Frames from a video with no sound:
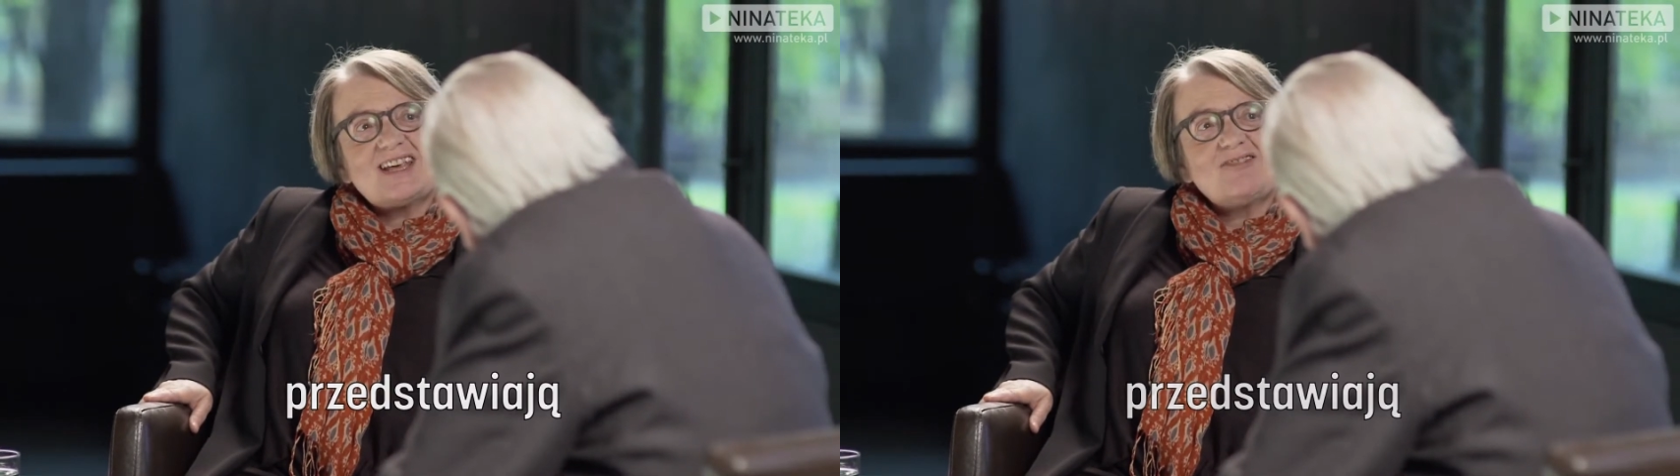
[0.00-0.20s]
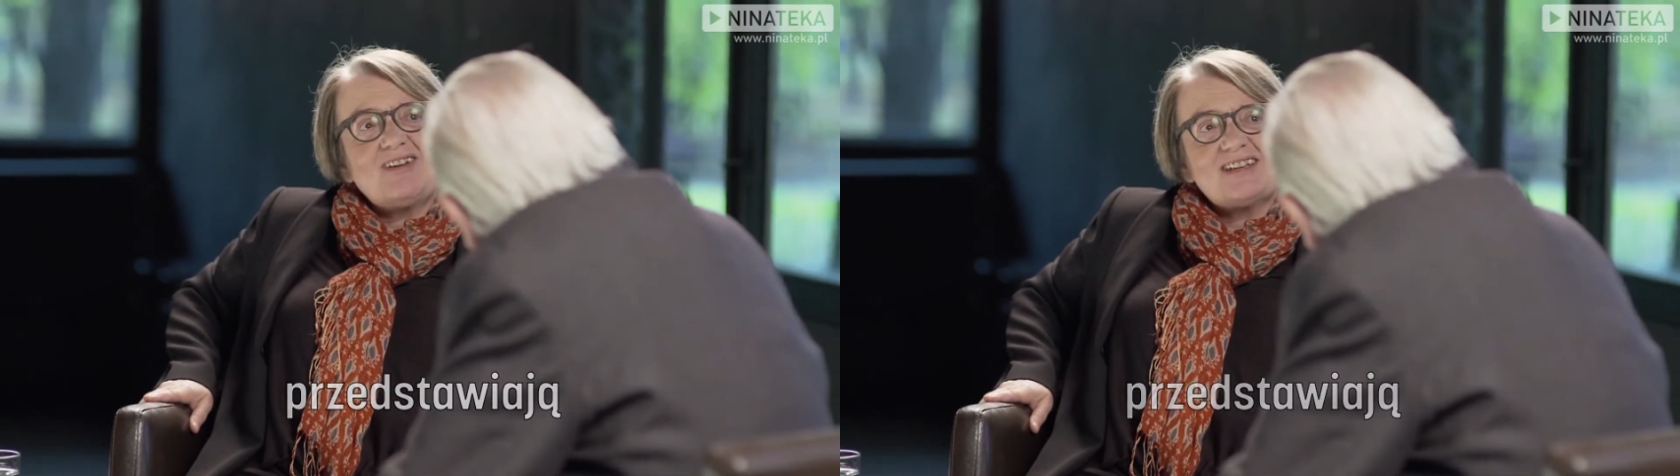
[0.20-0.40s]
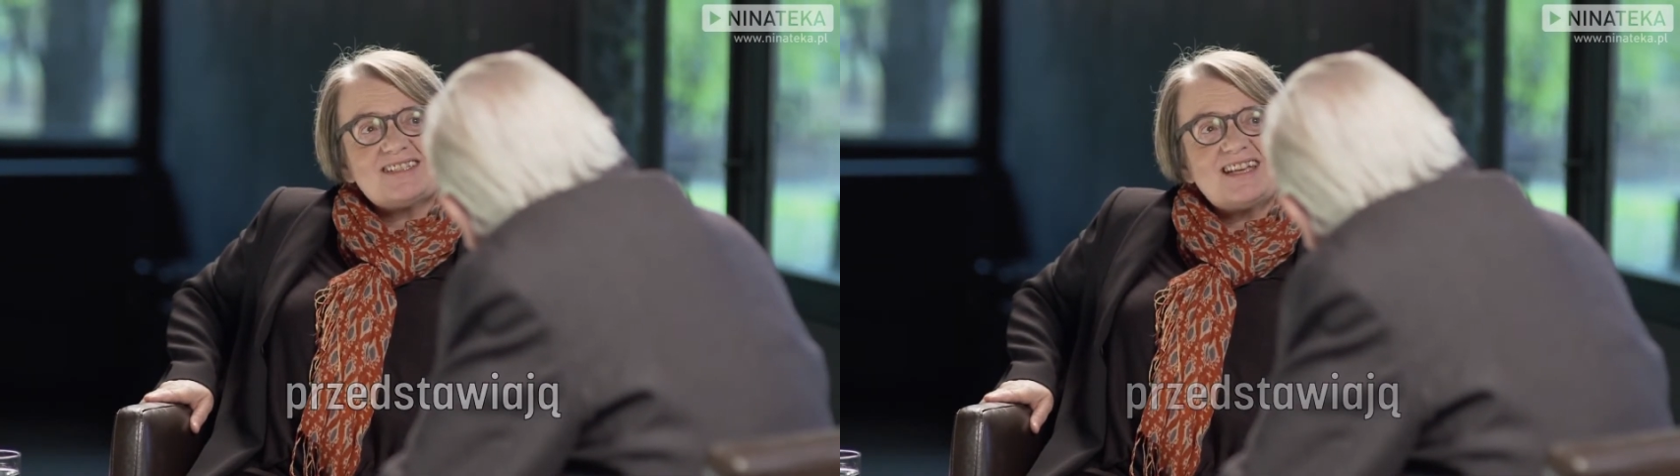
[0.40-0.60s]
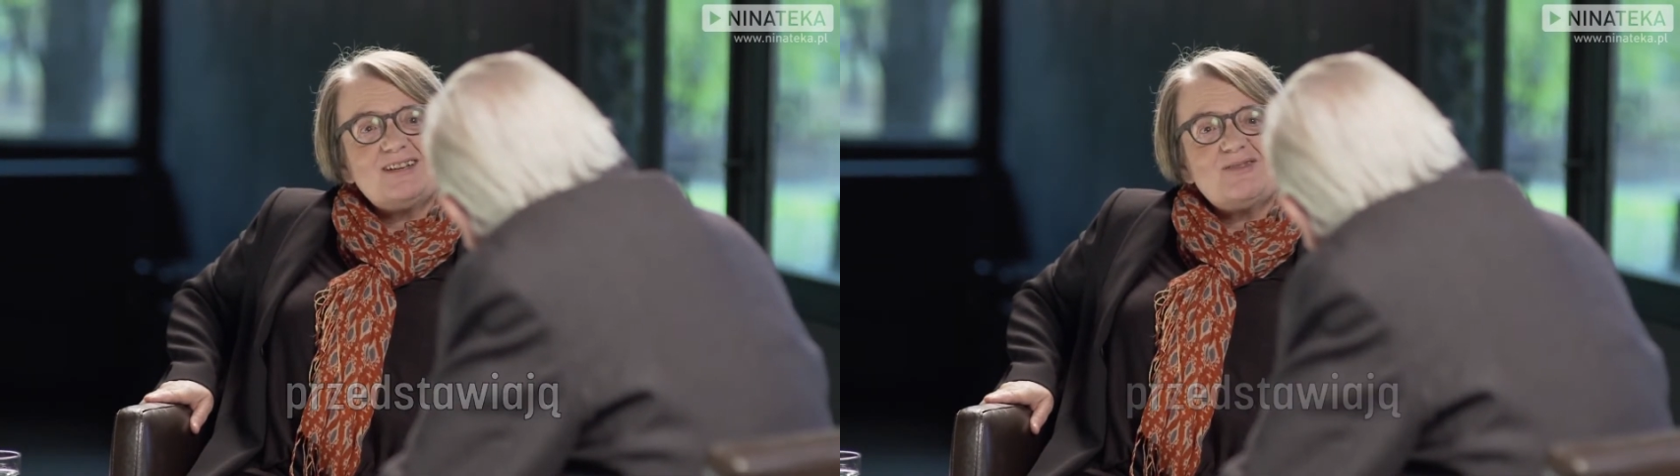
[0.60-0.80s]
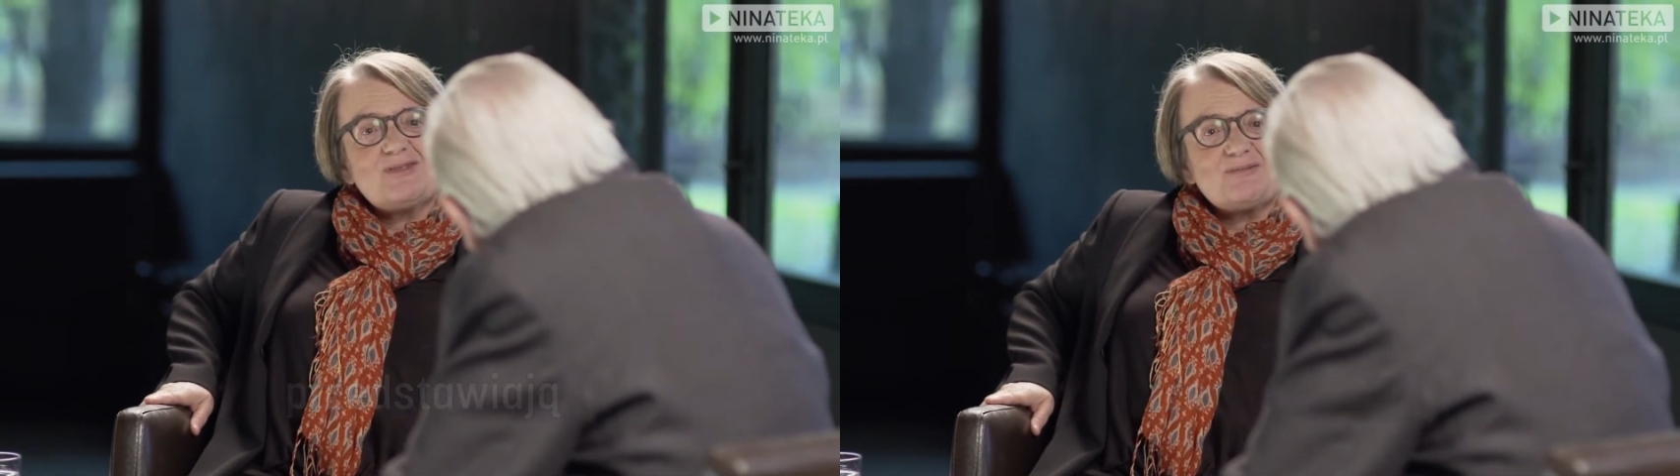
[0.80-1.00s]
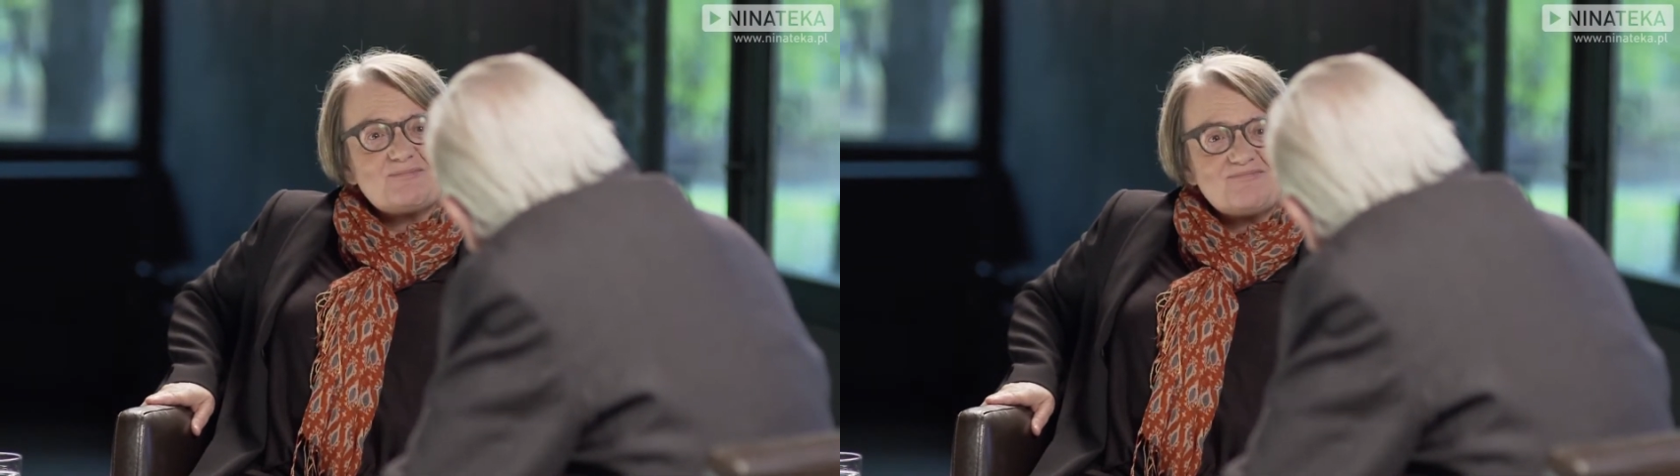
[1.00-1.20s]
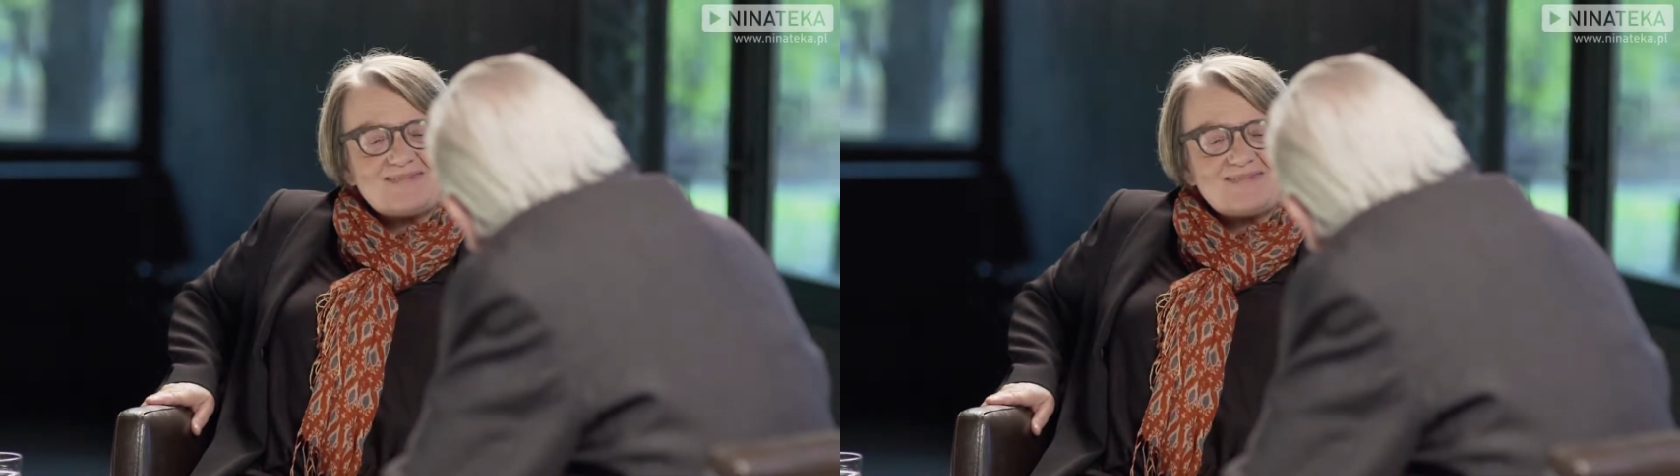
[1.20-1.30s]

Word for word: tak ważna? Nie wiem.